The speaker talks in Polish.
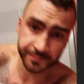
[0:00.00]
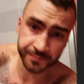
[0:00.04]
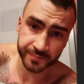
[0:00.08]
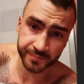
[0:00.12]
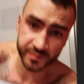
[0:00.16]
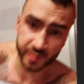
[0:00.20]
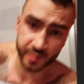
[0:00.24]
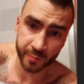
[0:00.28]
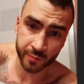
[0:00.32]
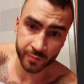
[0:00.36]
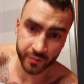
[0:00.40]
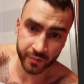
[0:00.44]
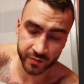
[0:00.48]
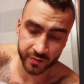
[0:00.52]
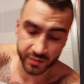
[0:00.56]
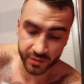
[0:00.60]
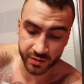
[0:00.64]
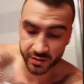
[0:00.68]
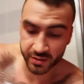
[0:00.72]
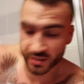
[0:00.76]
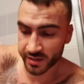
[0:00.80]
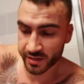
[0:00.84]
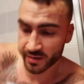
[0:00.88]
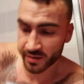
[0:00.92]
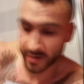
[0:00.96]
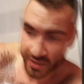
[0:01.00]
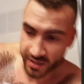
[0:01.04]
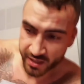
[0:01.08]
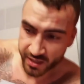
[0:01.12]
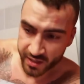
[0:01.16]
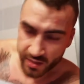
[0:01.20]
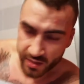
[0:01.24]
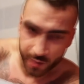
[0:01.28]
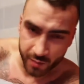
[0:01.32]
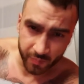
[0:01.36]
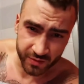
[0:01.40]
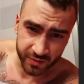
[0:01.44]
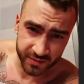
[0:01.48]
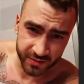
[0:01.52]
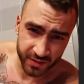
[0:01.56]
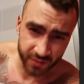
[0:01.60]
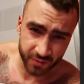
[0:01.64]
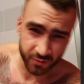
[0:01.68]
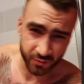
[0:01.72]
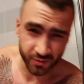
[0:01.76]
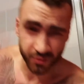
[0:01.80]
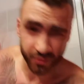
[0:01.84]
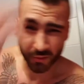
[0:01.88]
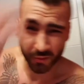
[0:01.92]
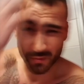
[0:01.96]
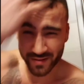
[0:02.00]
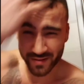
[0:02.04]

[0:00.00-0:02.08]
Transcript: Co mam powiedzieć? Parteru nie robię.